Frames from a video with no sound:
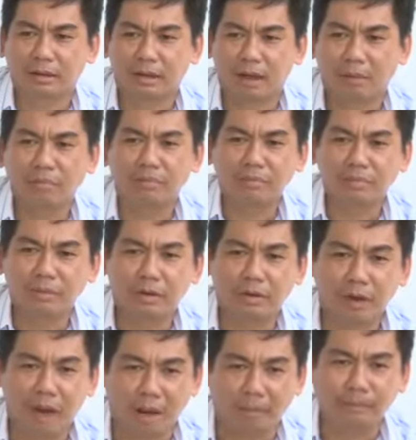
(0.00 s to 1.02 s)
nóng
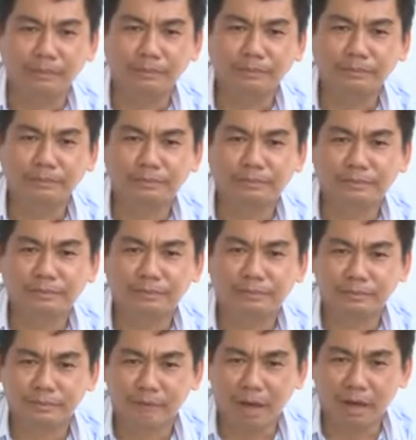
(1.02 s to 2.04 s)
rồi ẩm
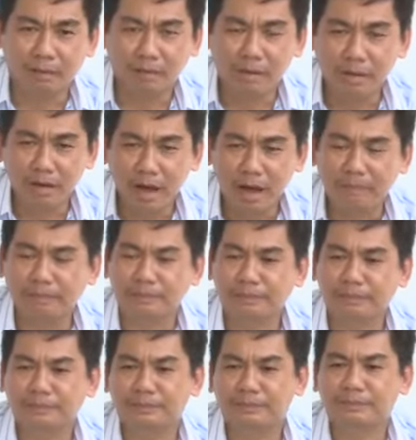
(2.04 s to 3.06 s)
mà mưa đêm
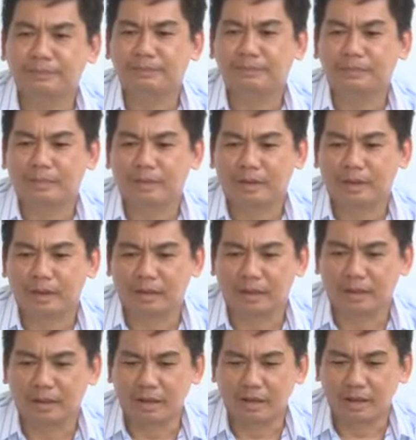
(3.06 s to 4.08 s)

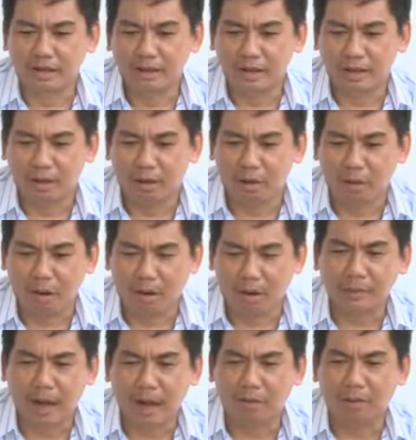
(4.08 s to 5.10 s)
thì cái à, độ
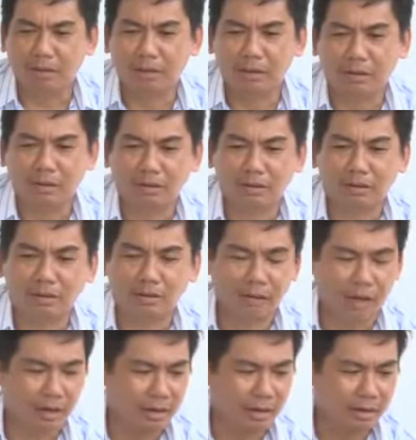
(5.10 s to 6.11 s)
ẩm cao đó nó nó
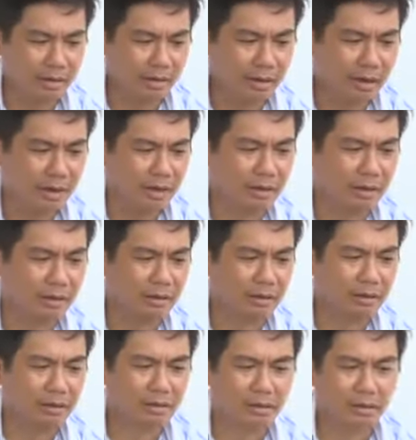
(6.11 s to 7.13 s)
gây cái à,
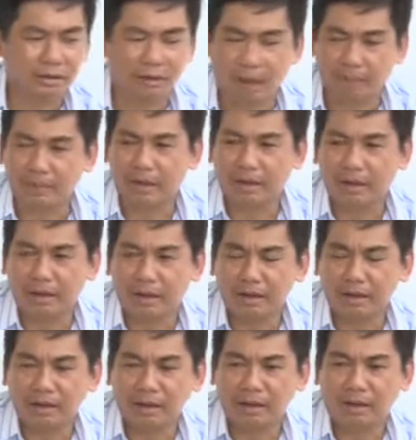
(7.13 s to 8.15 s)
nó gặp cái
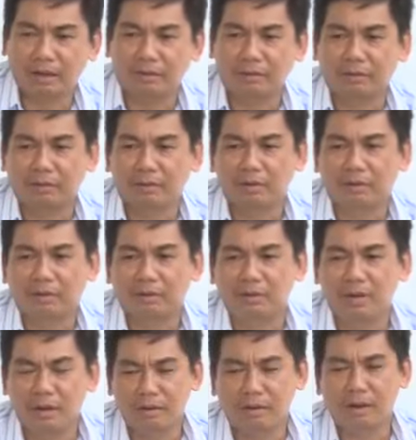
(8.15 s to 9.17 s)
cái à,
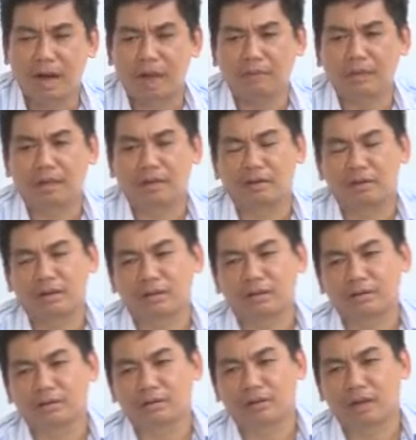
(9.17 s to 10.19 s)
dư phân đạm thì nó
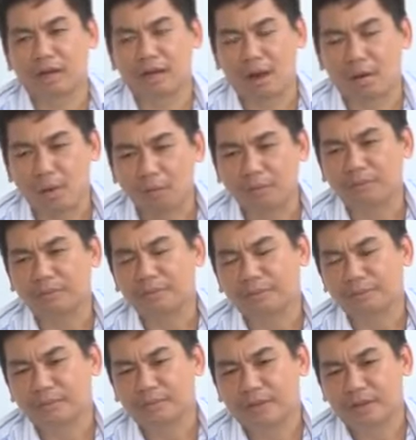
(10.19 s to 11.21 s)
gây đậu ung
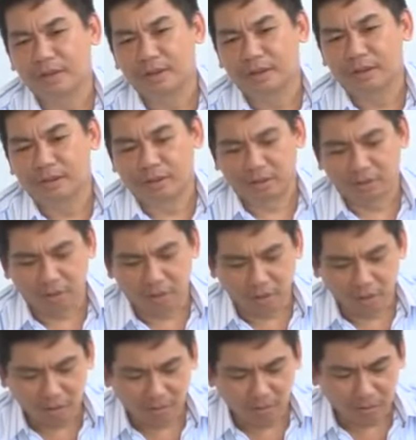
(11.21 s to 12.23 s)
do
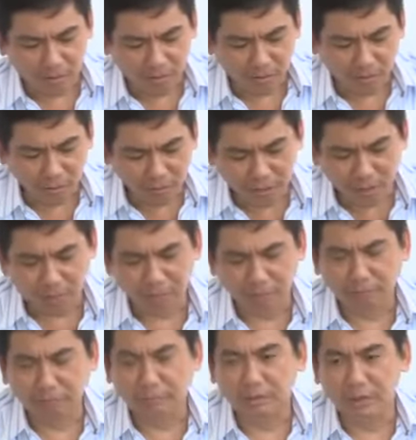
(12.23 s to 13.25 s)
đó là bà con chú
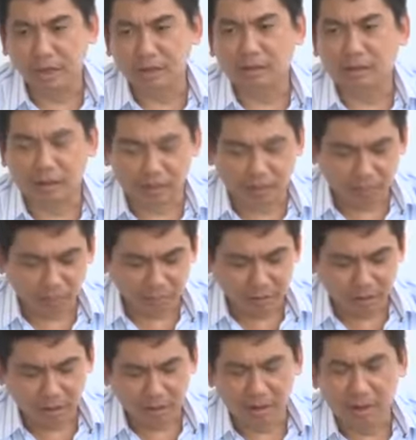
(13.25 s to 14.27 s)
trọng nhất là trong
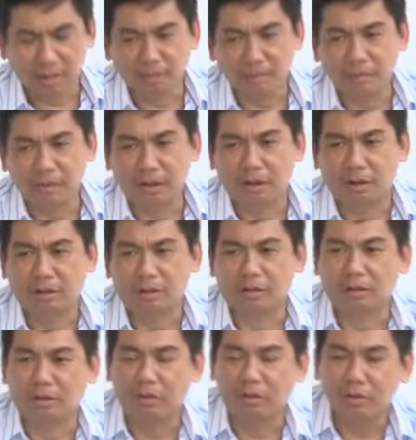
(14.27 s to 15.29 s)
cái thời điểm
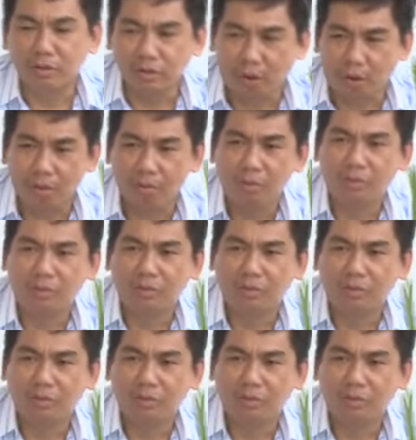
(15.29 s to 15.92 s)
lúa trổ